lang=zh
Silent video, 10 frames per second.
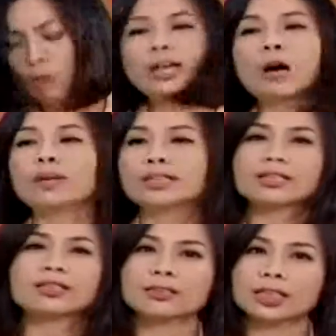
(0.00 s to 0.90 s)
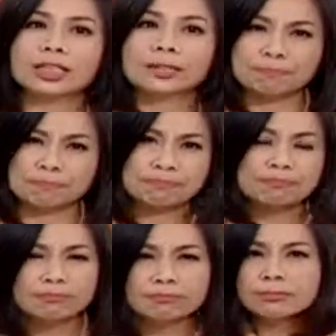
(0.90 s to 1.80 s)
我要问的是，第一。
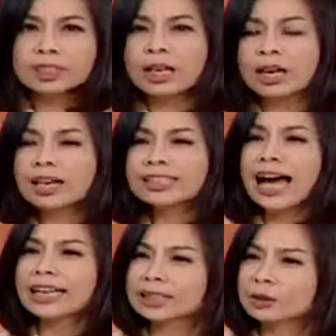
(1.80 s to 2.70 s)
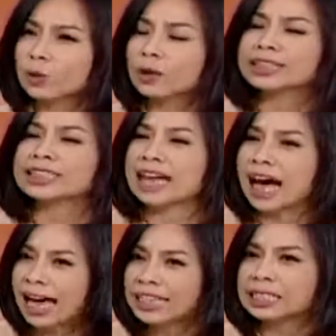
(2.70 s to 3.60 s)
何大一国际
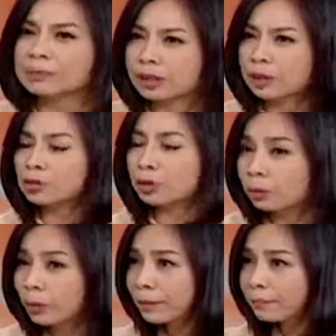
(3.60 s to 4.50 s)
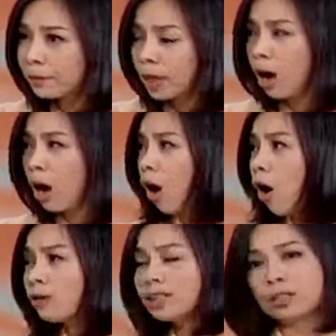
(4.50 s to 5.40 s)
艾滋病的权威，
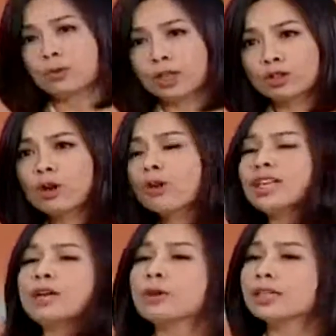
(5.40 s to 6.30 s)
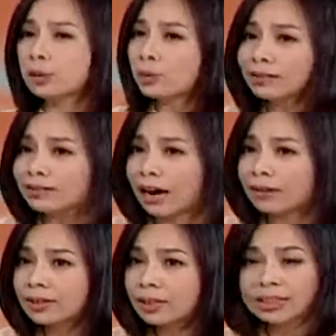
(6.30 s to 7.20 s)
翁启慧中研院的院长，
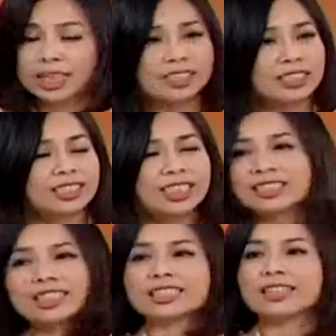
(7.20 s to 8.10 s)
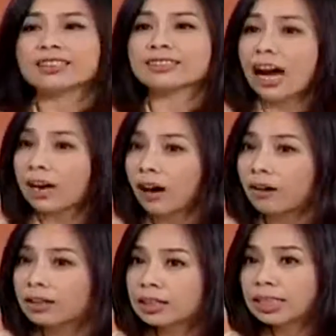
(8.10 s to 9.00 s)
也是生技界的大佬。
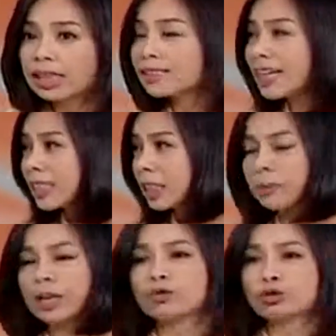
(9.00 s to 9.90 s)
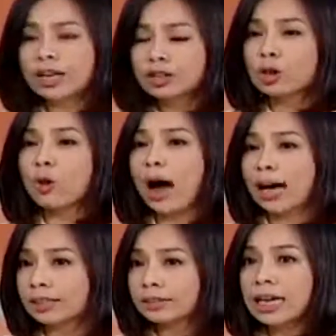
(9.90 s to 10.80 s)
然后在这里面，全球
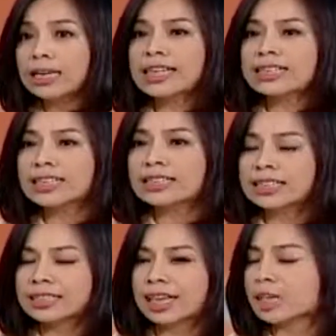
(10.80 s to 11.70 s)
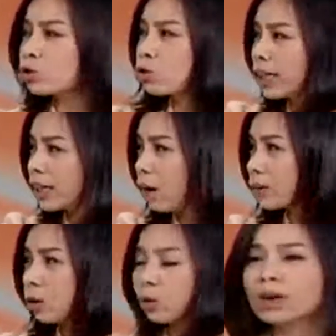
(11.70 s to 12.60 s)
华人在生技界最高的